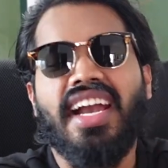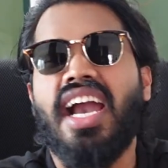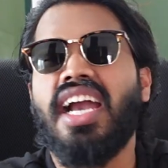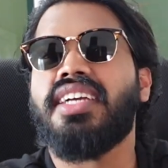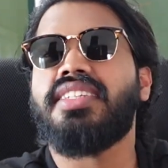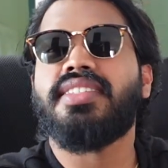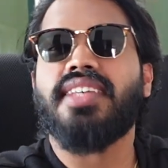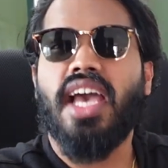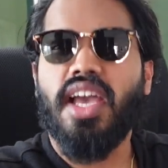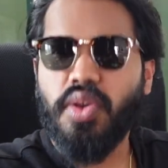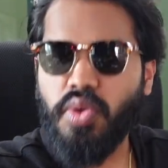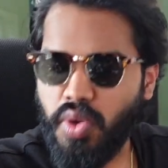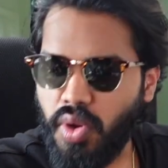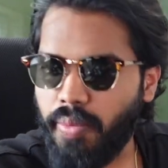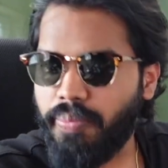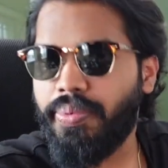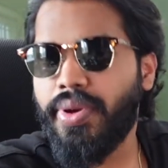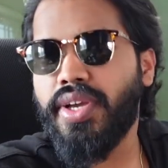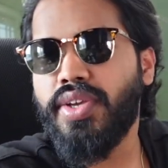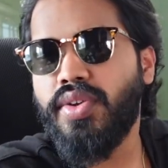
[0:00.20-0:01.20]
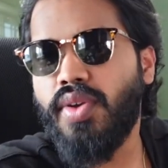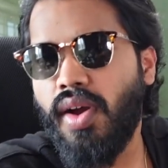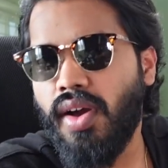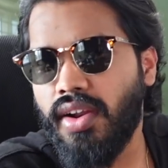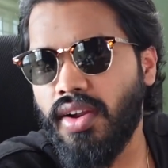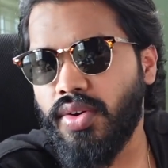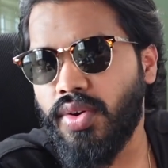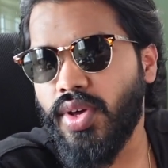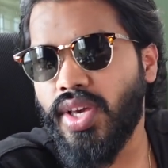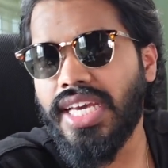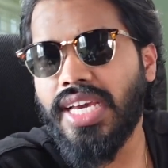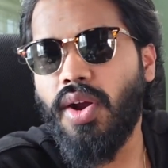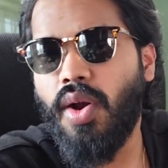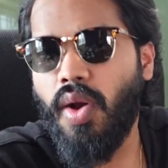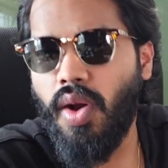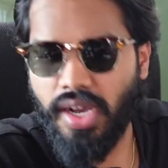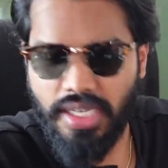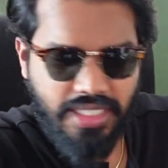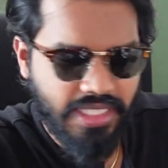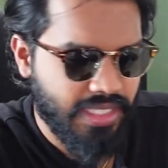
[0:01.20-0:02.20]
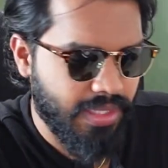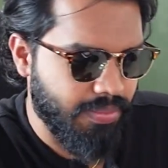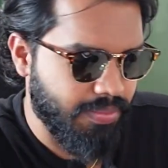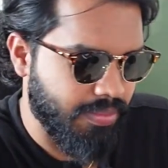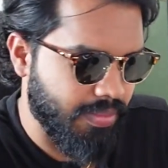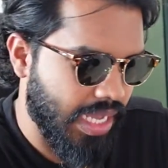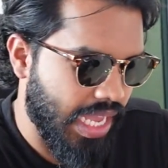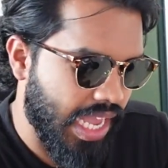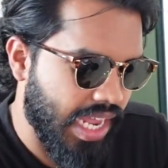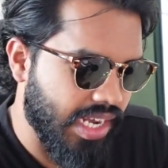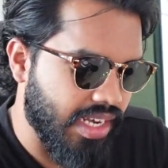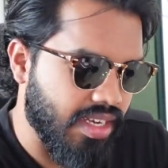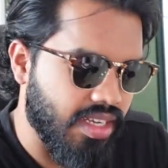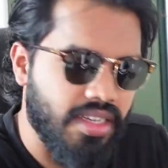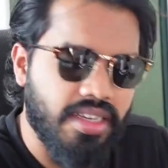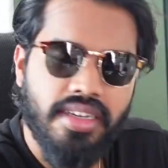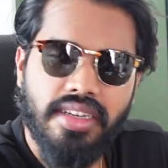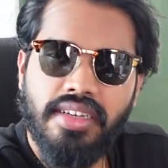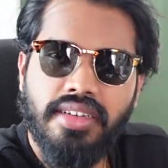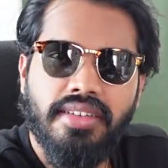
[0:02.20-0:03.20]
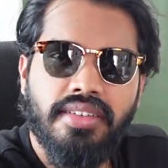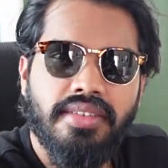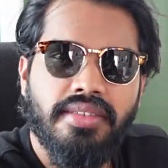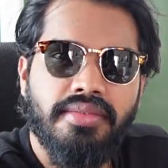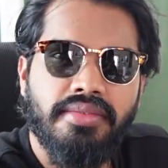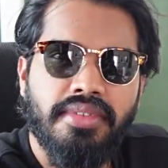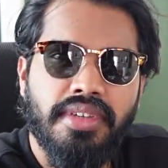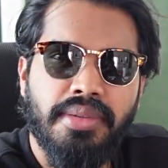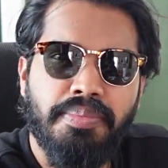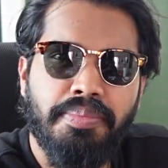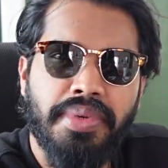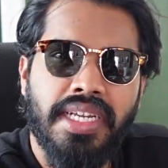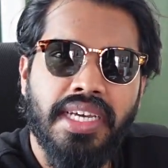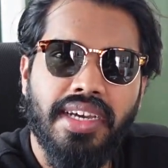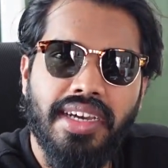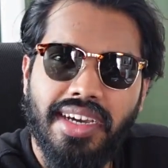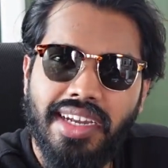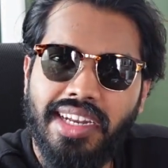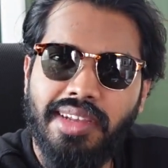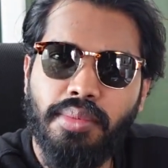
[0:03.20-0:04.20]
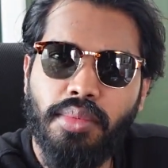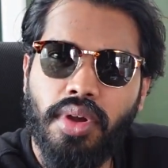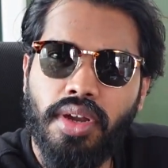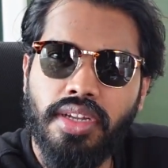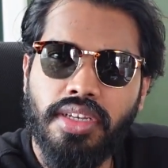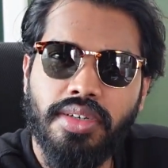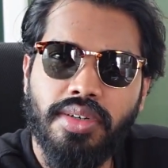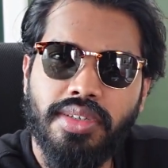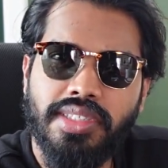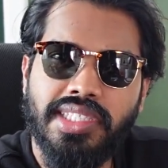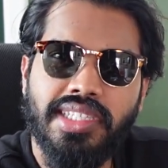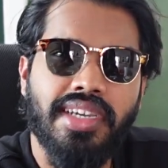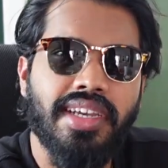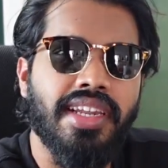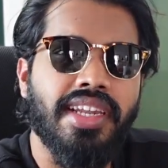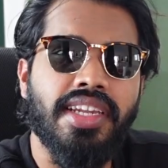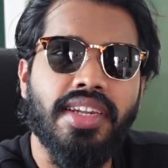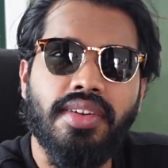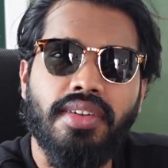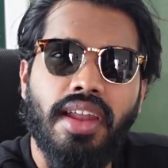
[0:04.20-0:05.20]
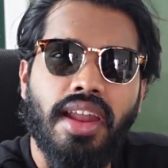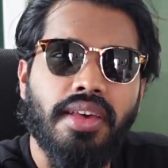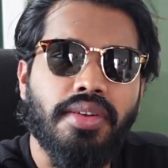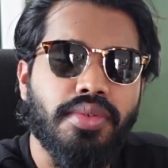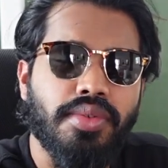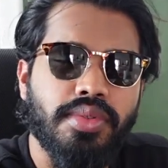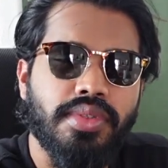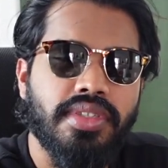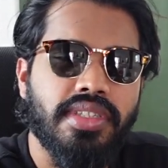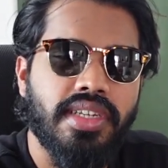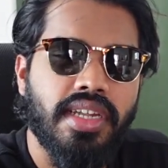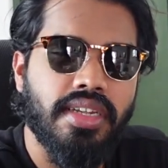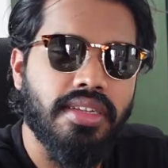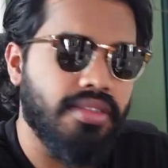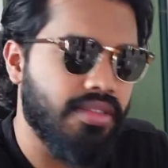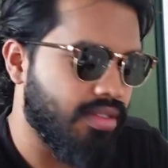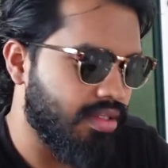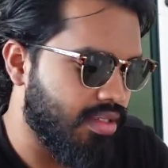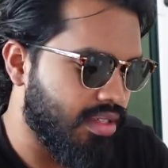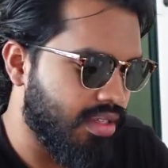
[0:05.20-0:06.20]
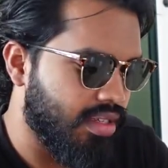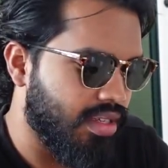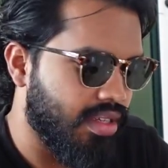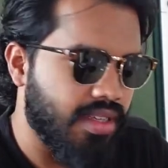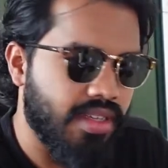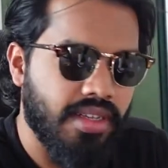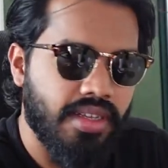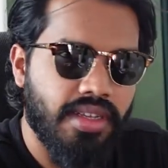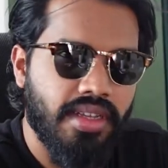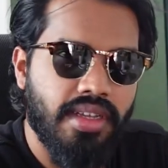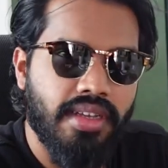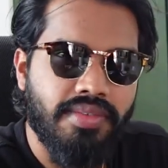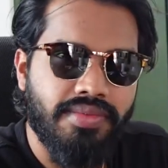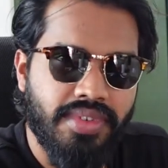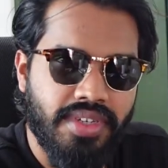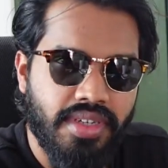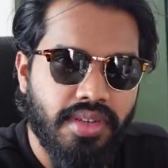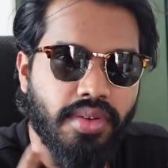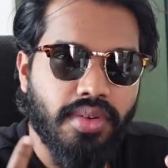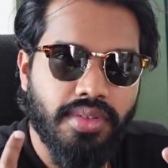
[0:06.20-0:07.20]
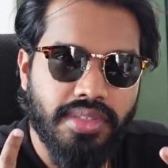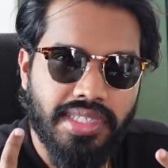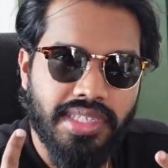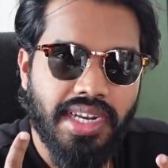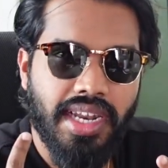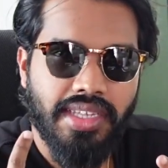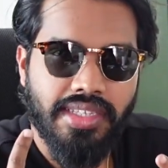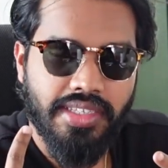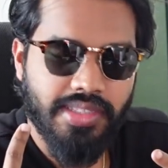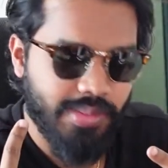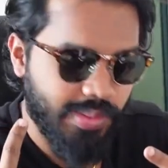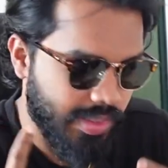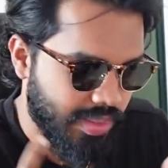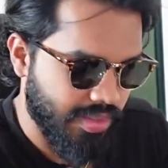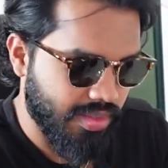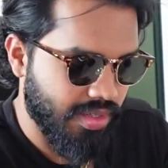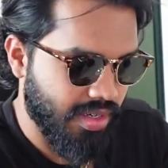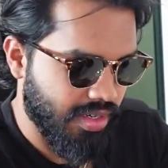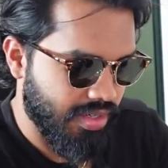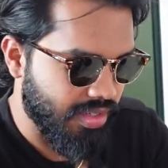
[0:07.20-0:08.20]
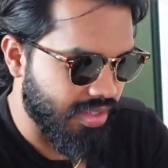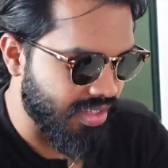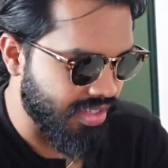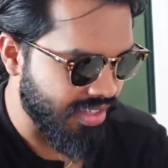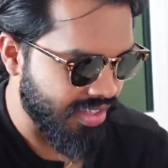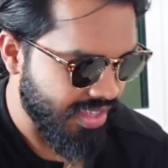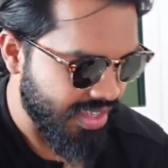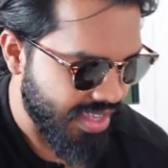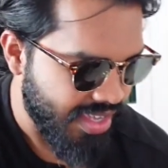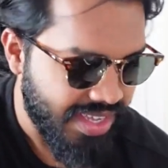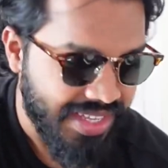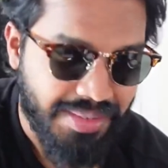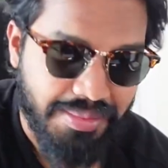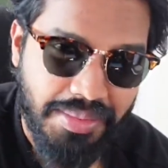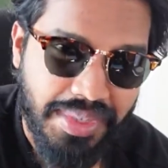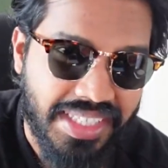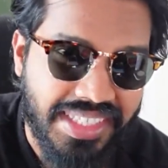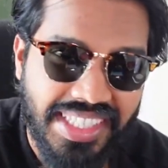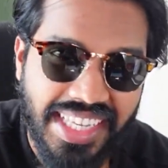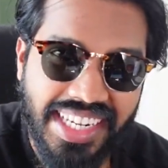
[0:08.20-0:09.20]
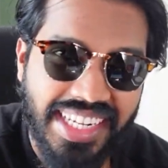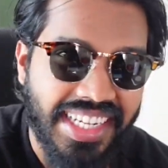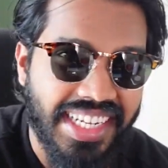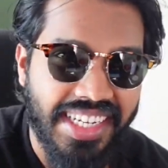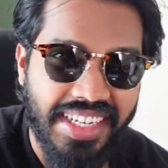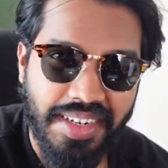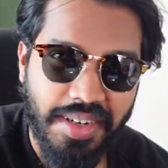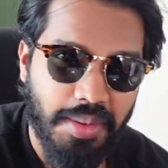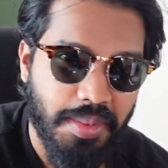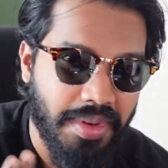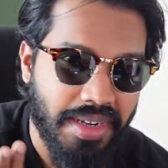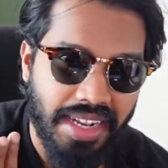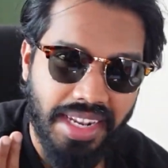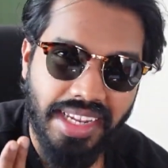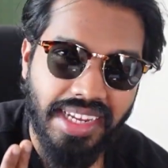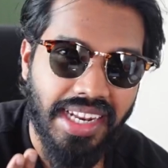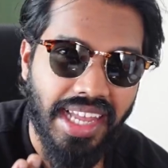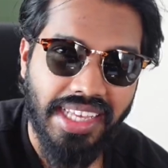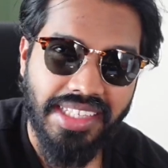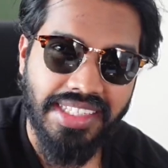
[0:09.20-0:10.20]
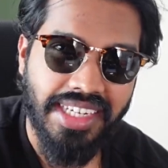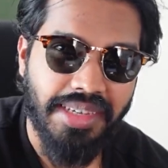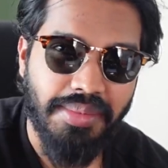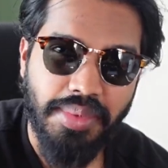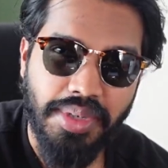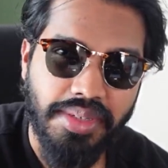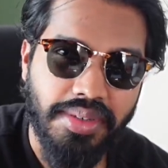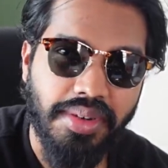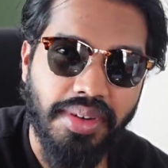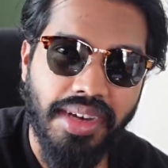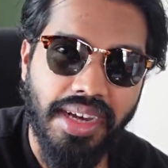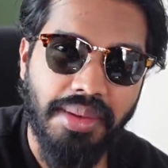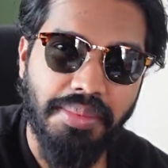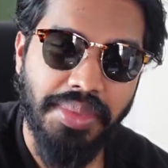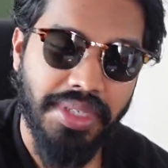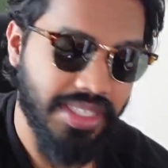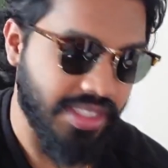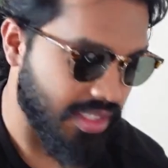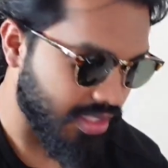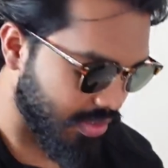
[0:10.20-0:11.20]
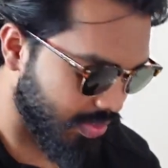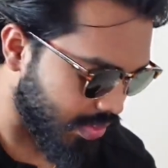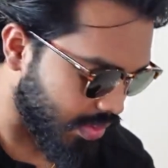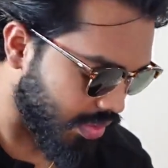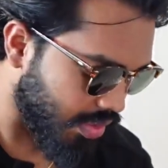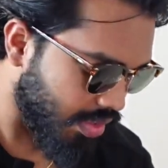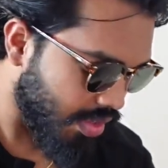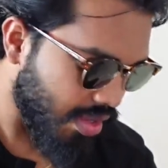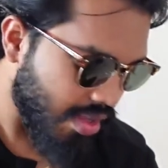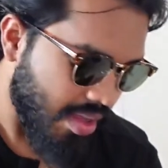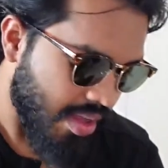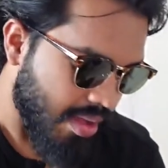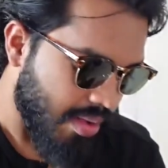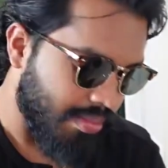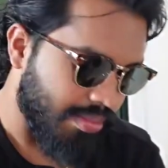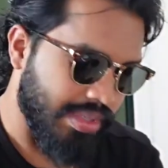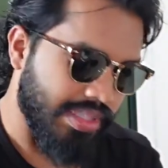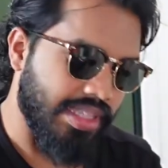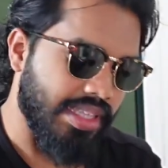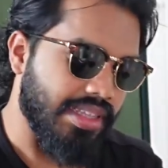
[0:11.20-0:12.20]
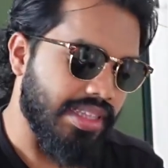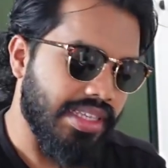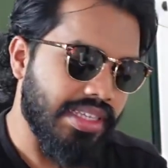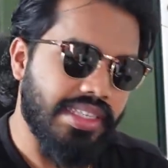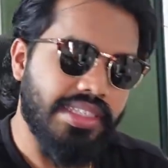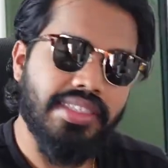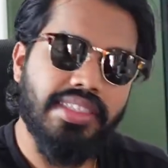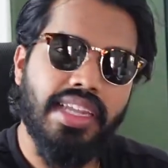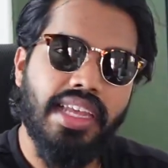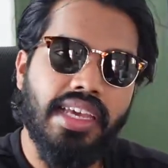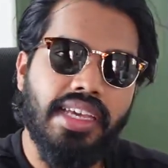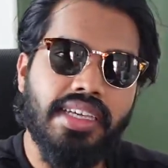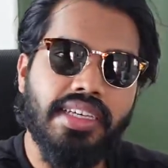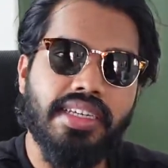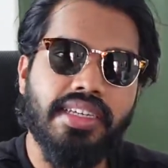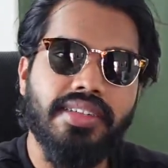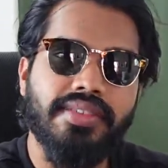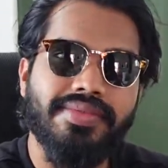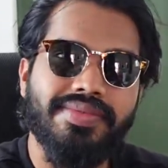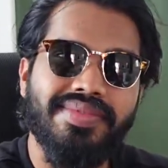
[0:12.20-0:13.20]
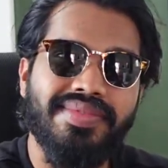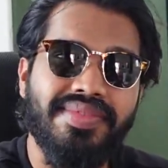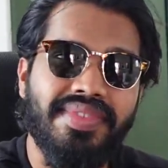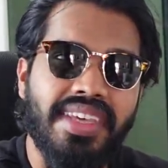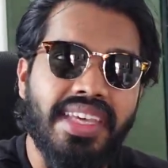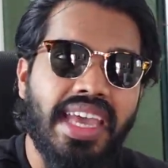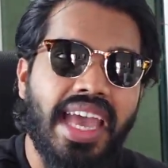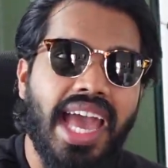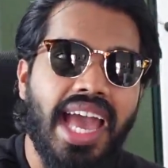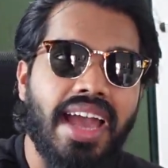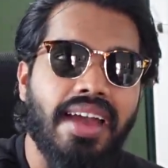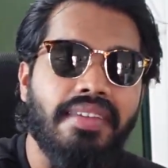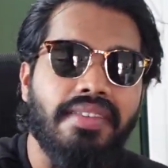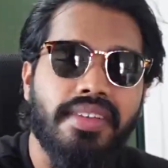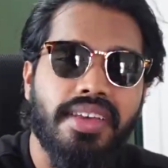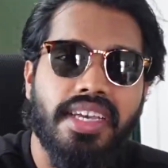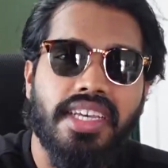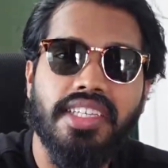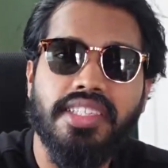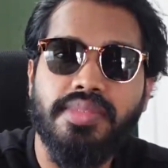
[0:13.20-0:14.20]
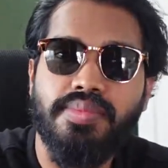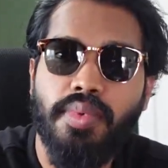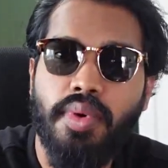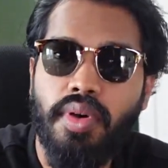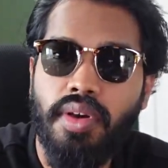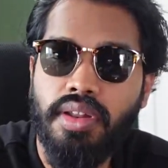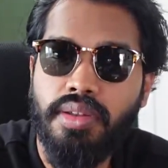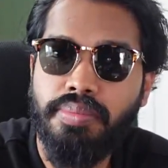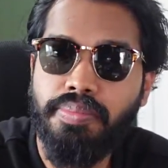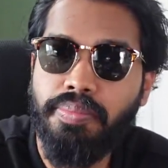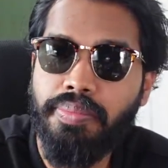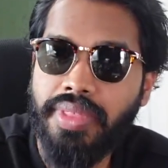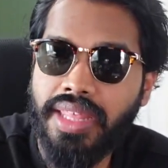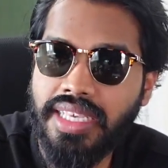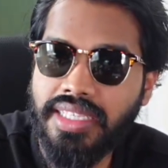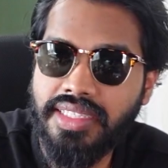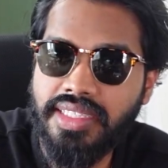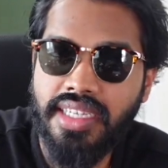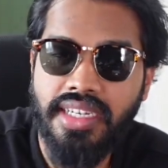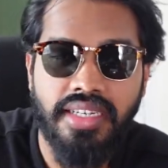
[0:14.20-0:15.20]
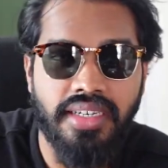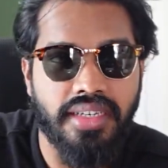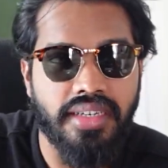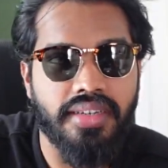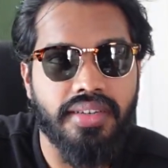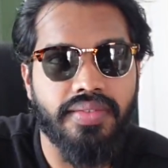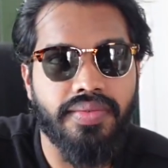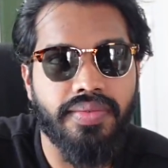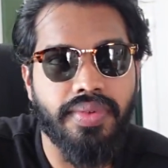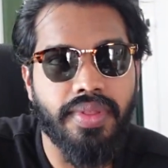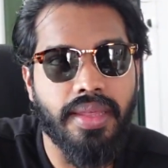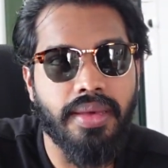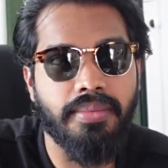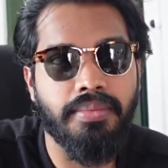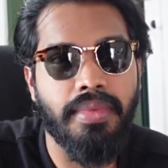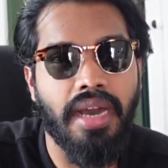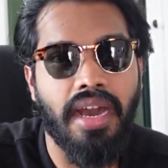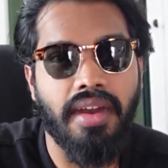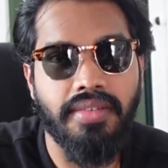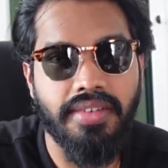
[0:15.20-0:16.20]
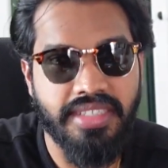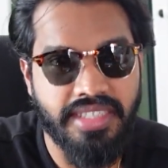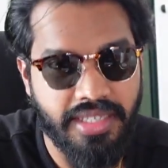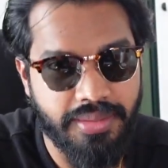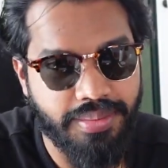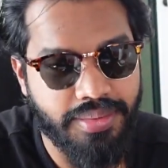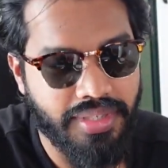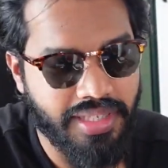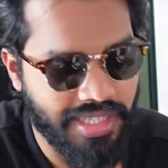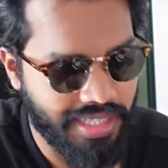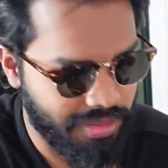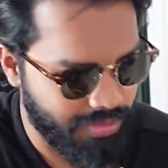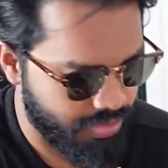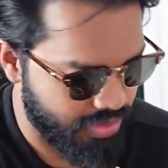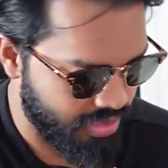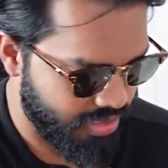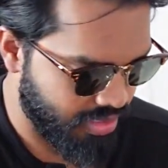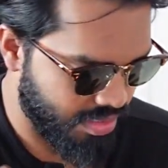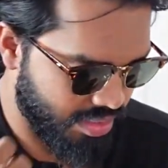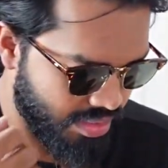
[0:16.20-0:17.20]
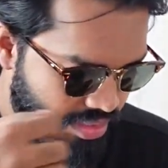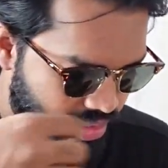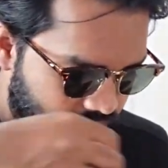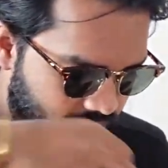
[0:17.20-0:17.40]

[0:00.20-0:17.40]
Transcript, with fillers: గాయస్ ఐ హోప్ యు ఆల్ ఆర్ డూయింగ్ ఆసమ్ అండ్ ఇప్పుడే ఎర్లీ మార్నింగ్ వచ్చి క్లినిక్లో అలా కూర్చున్నాను వీడియో కోసం గ్లాసెస్ పెట్టుకున్నాను బేసికలీ క్లినిక్లో మనం అలా గ్లాస్ అవి పెట్టుకోగా పేషెంట్స్ ముందు బట్ ద థింగ్ ఇస్ లైక్ వీ హ్యావ్ ఎ స్మాల్ ప్రెసెంట్ ఫ్రమ్ అవర్ సబ్స్క్రైబర్స్